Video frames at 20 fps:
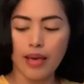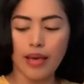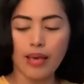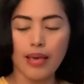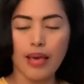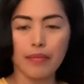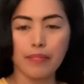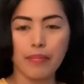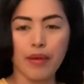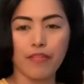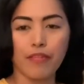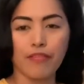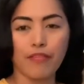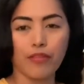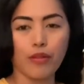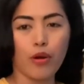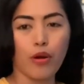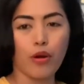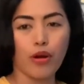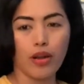Ayan, may
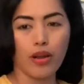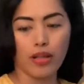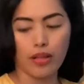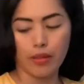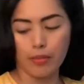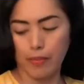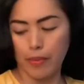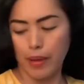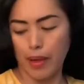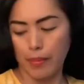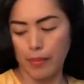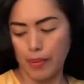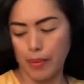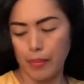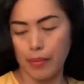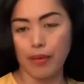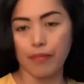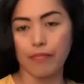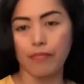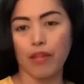floral pa. May
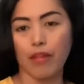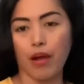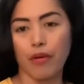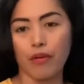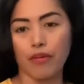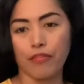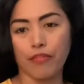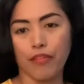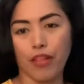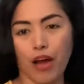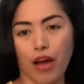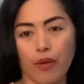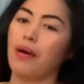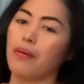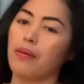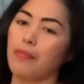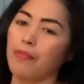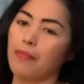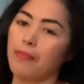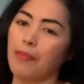mga flower-flower.
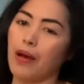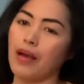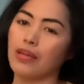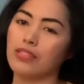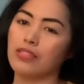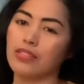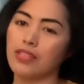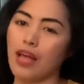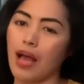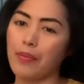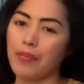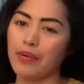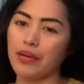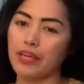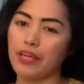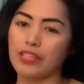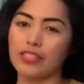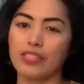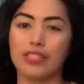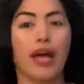Pang summer
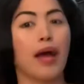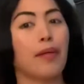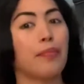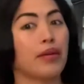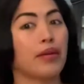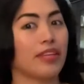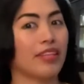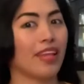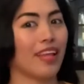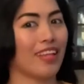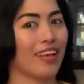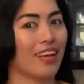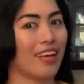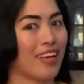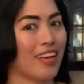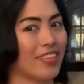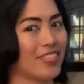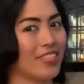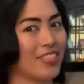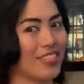na summer talaga
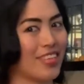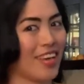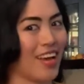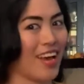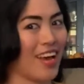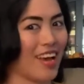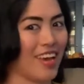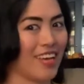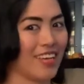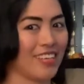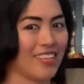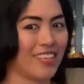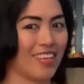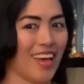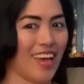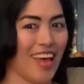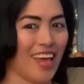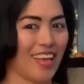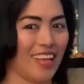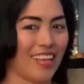siya.
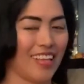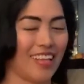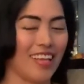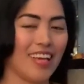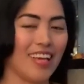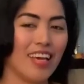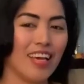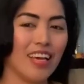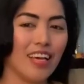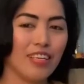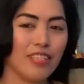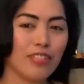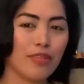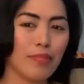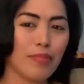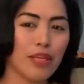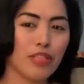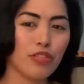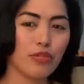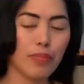Ayan. So,
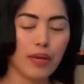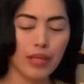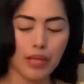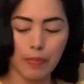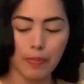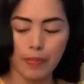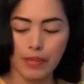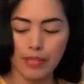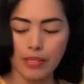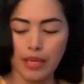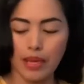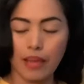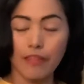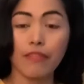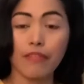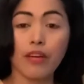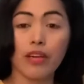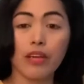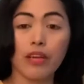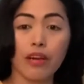medyo manipis lang and
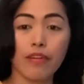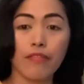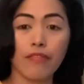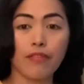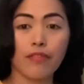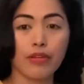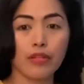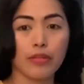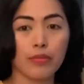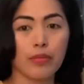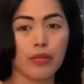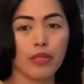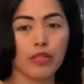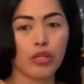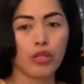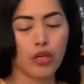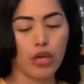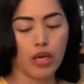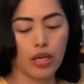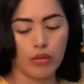very comfortable
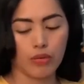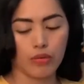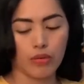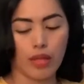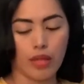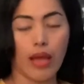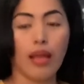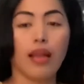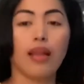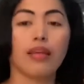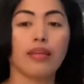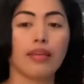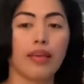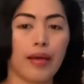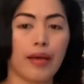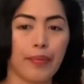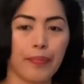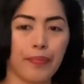yung ano, tela niya.